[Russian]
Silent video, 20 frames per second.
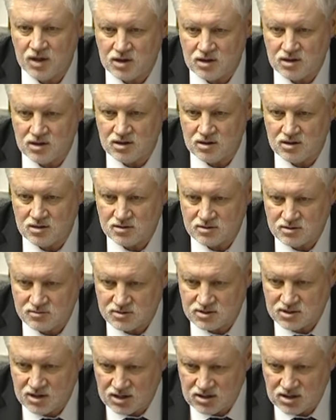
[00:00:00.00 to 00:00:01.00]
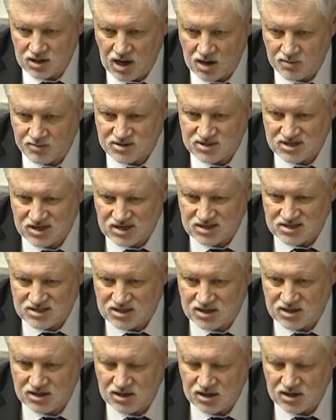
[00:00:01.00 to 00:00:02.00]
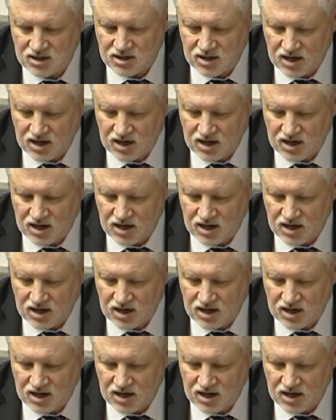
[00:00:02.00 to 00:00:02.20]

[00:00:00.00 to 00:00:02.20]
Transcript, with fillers: и вот знаете, как поскрести,